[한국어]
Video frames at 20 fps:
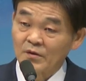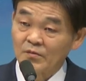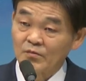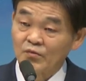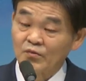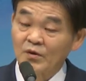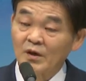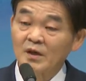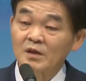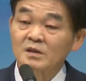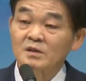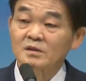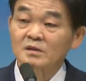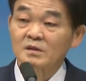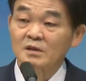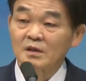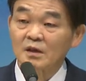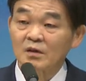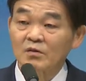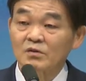부활
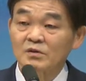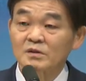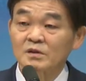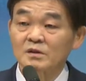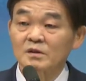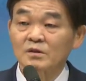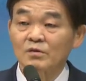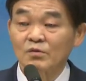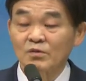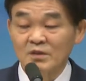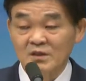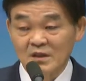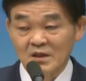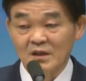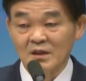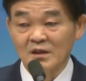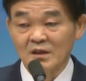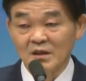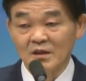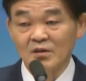승천해갖고 성령 오셔야
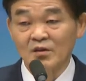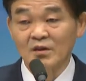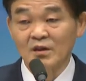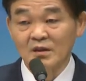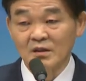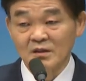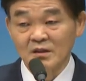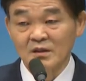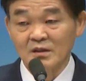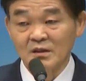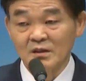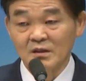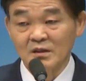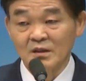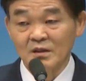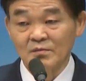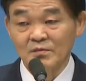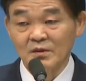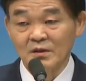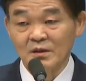돼 회개시키기
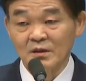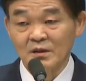때문에